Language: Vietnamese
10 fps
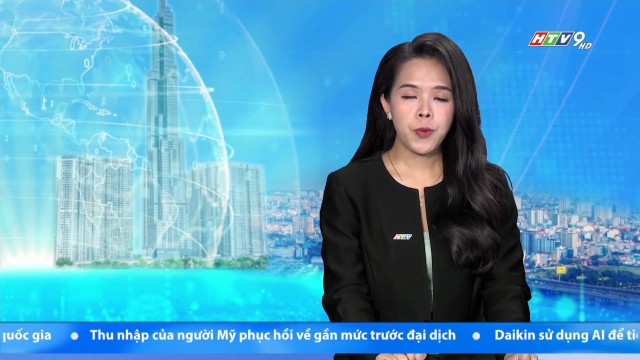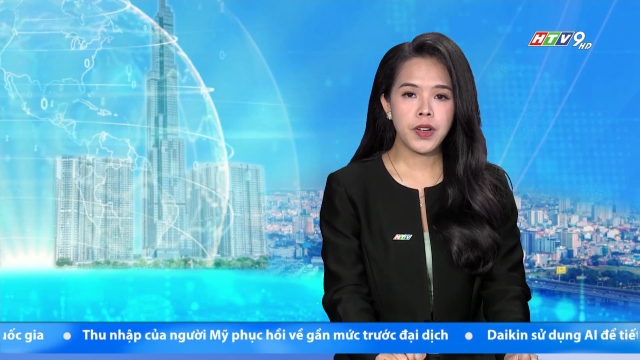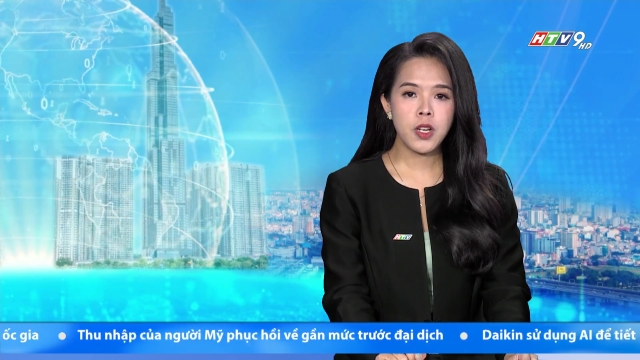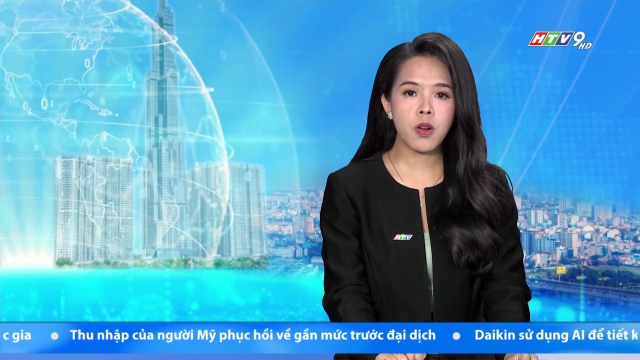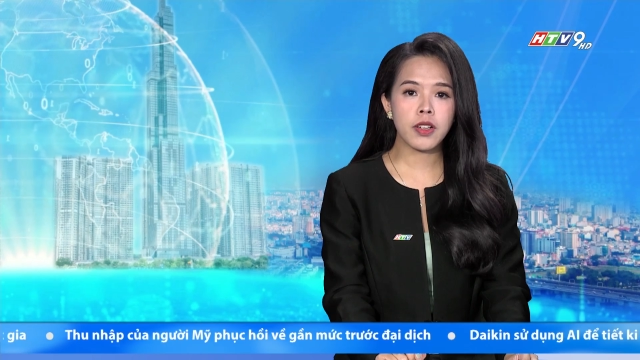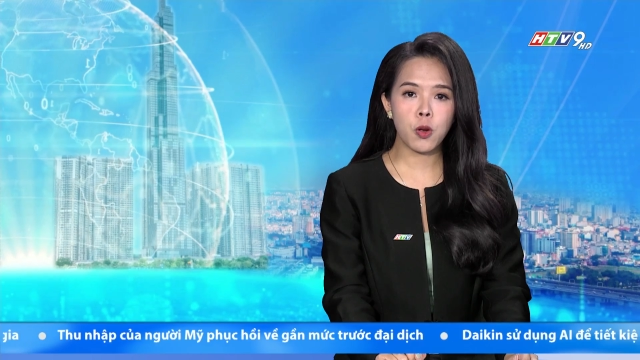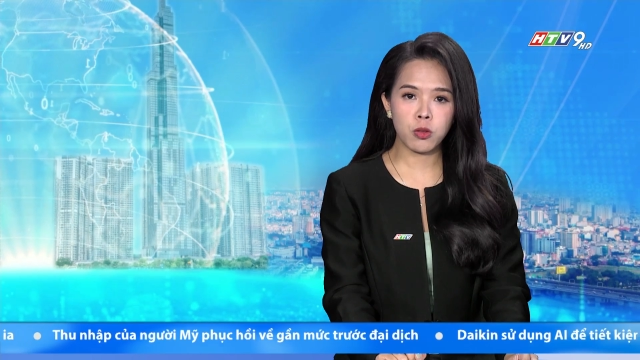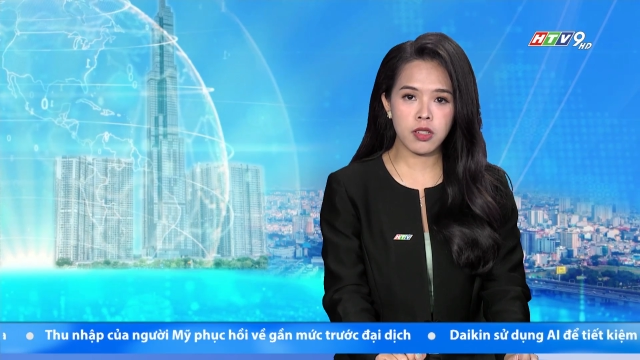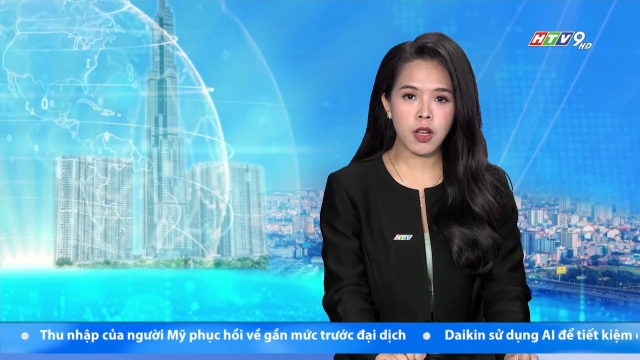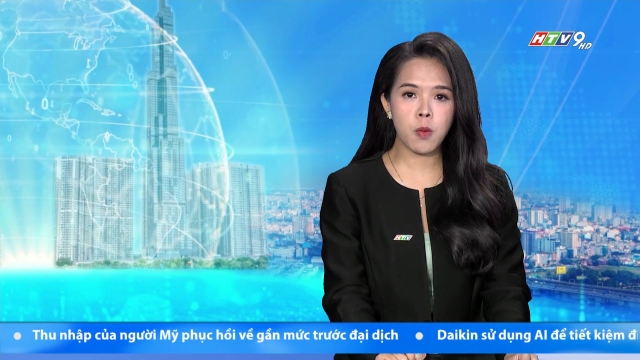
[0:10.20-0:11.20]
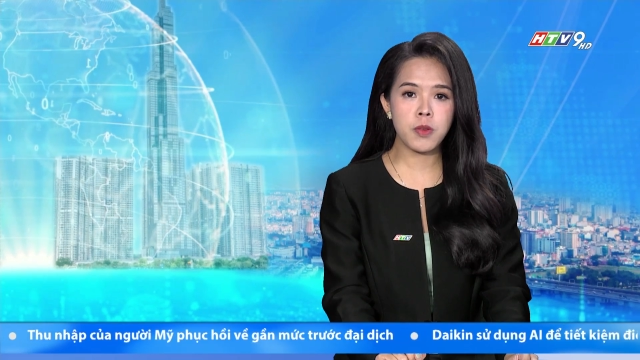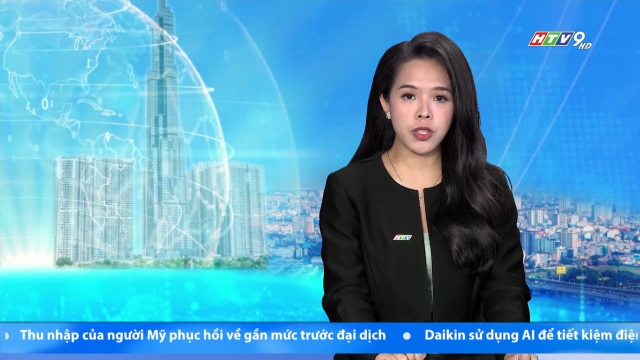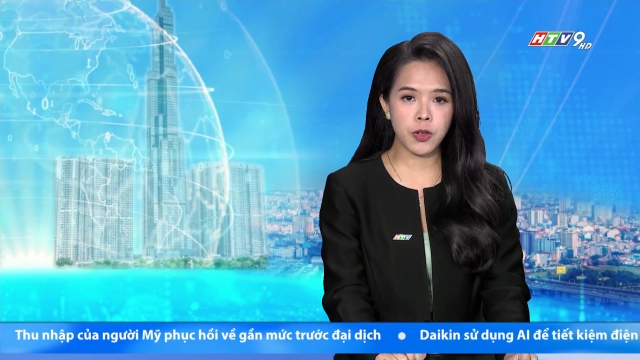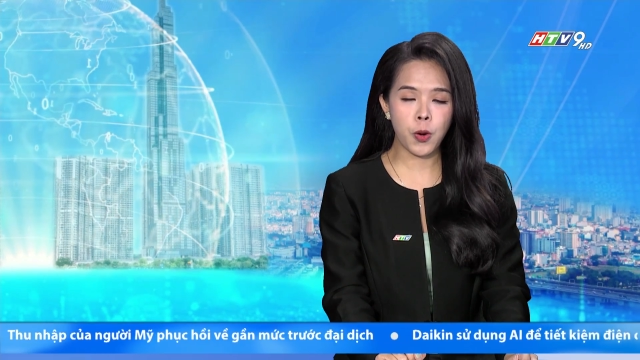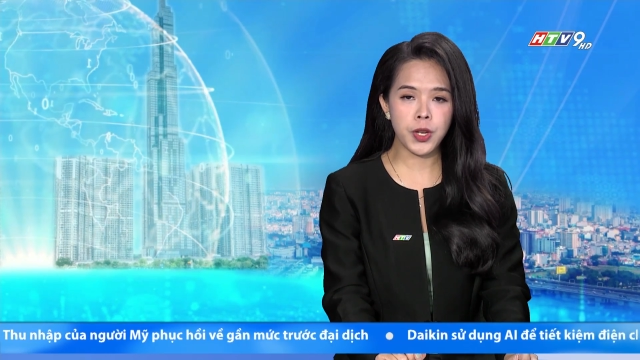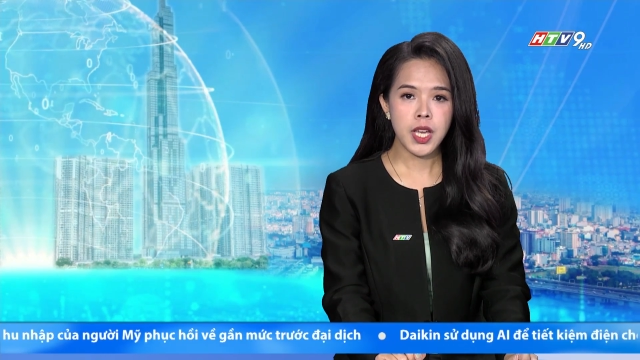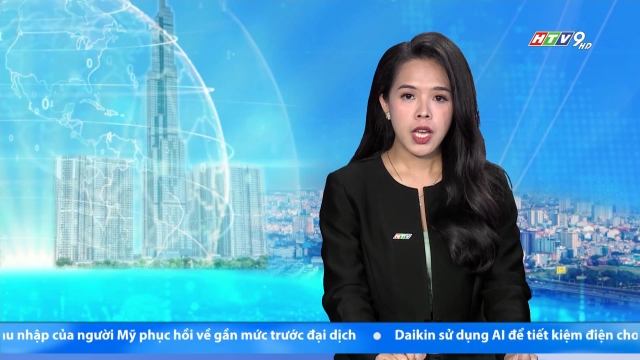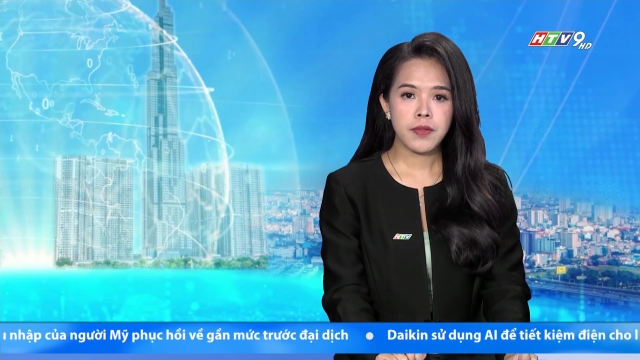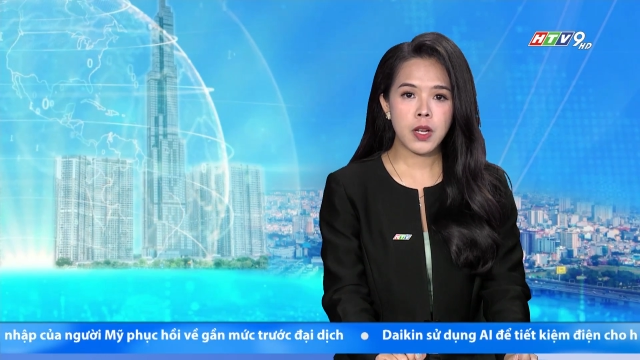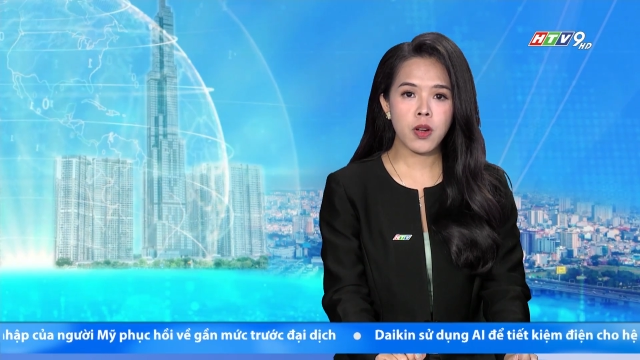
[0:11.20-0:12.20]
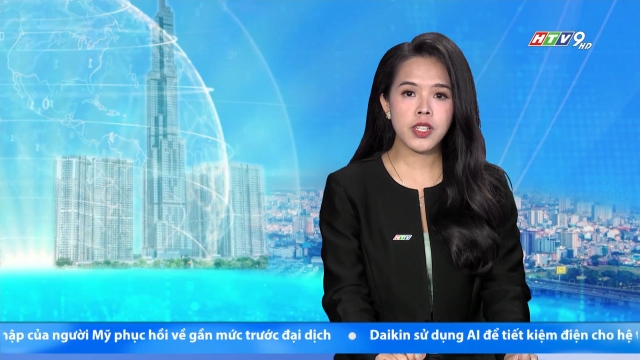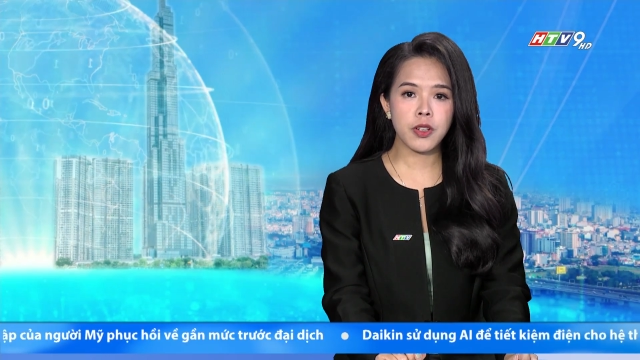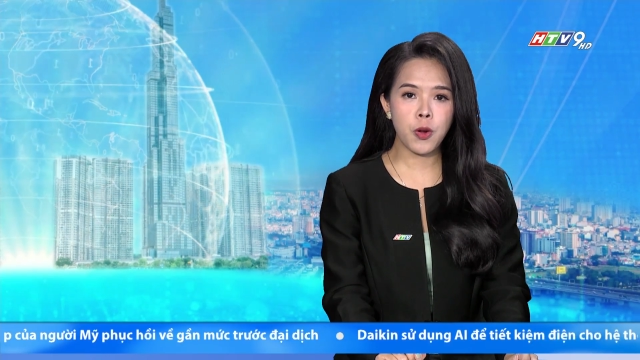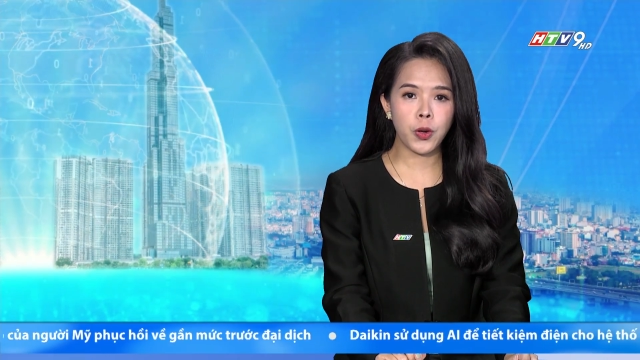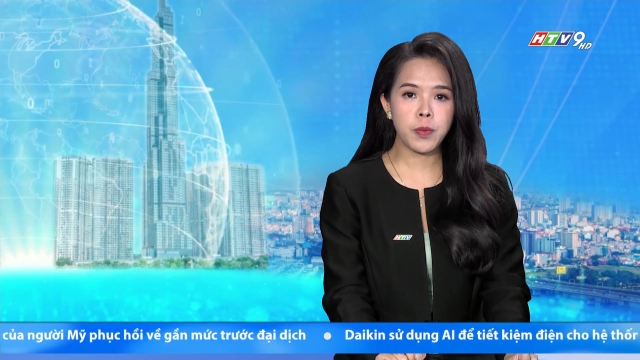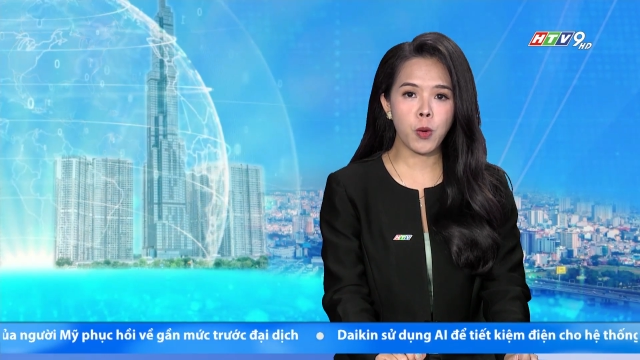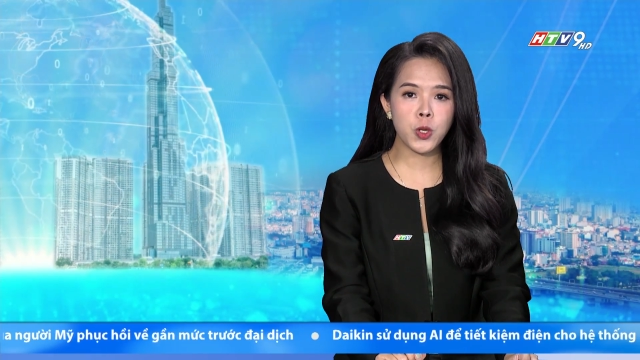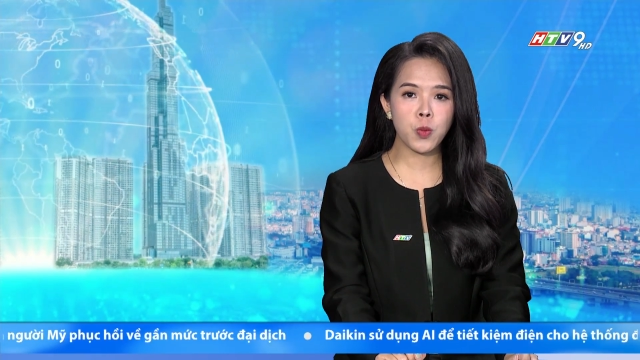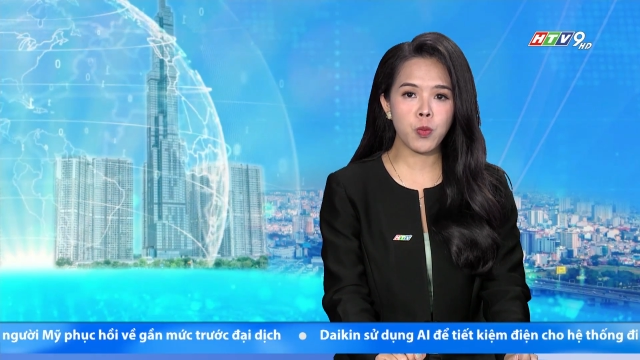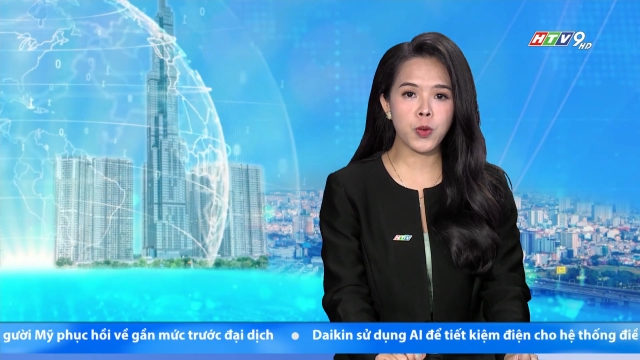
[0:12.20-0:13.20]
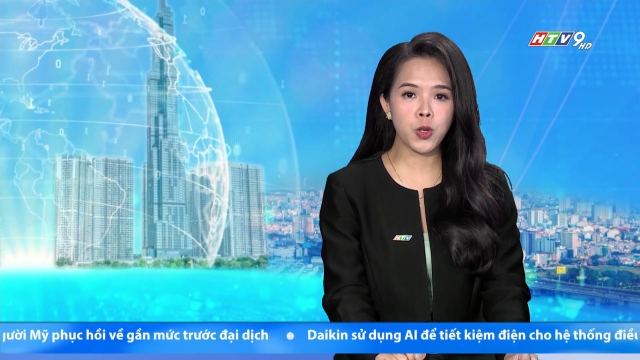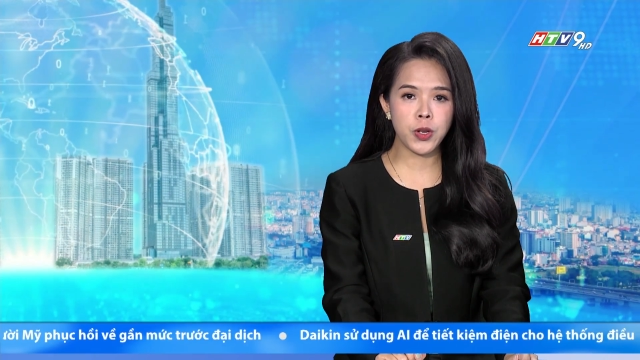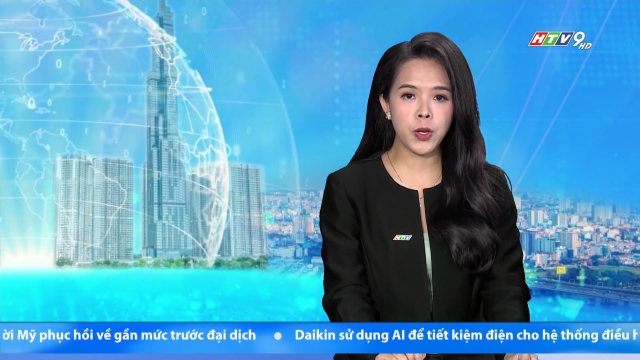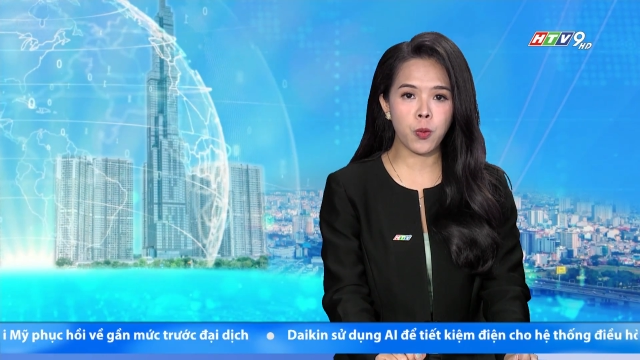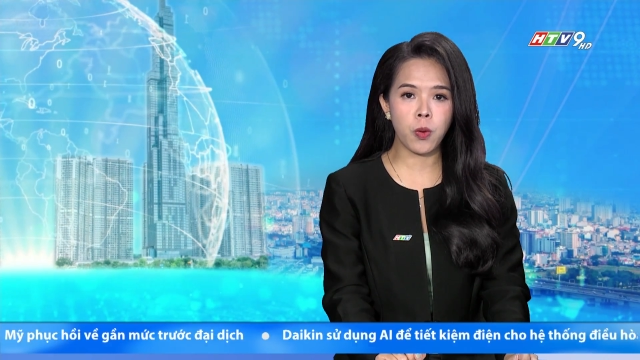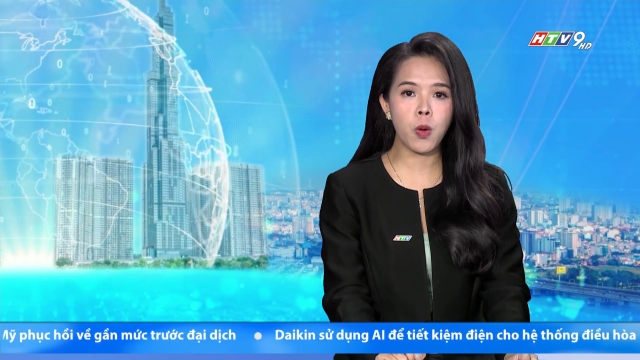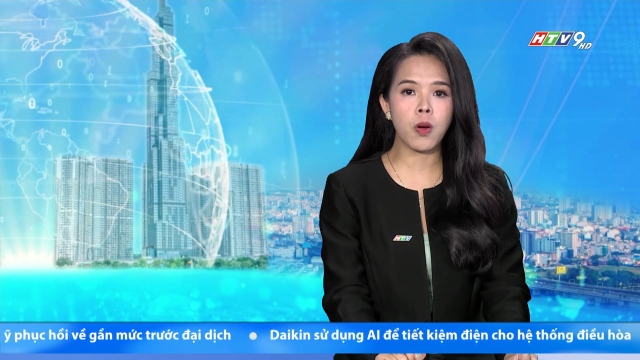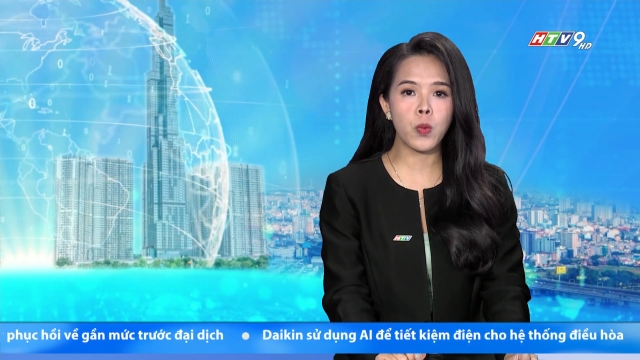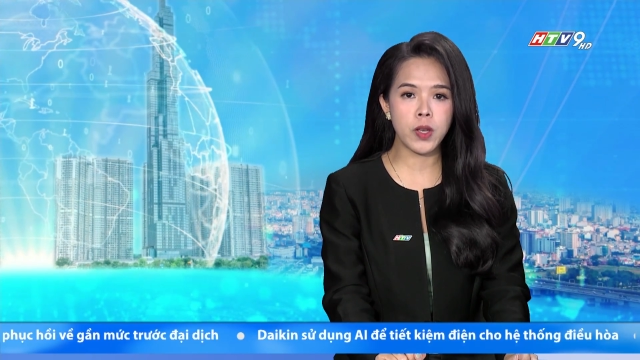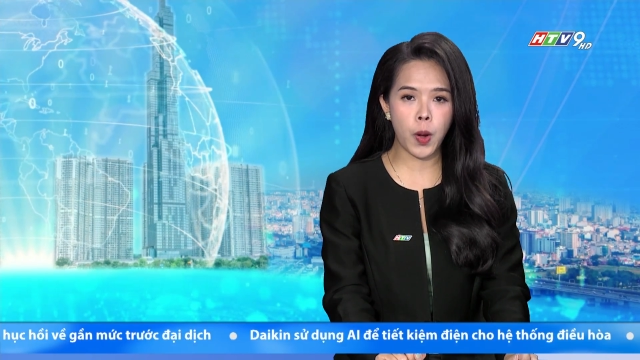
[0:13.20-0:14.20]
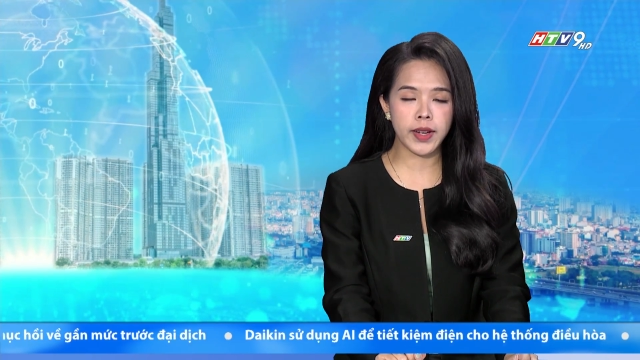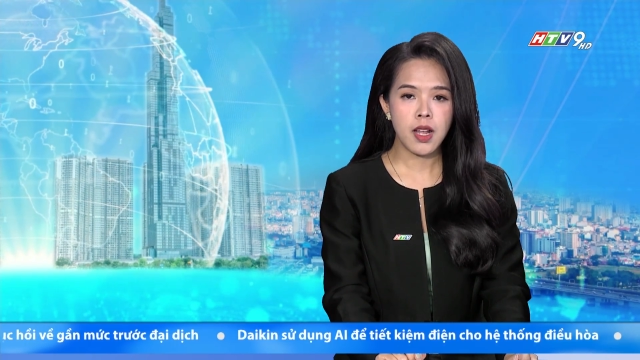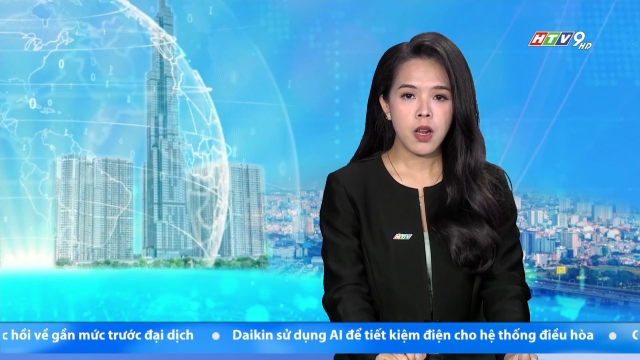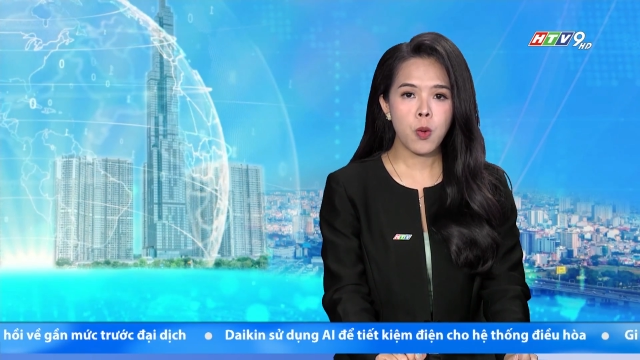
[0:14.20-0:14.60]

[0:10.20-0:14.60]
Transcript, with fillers: đối với luật đầu tư công sửa đổi và luật sửa đổi bổ sung một số điều của luật quy hoạch,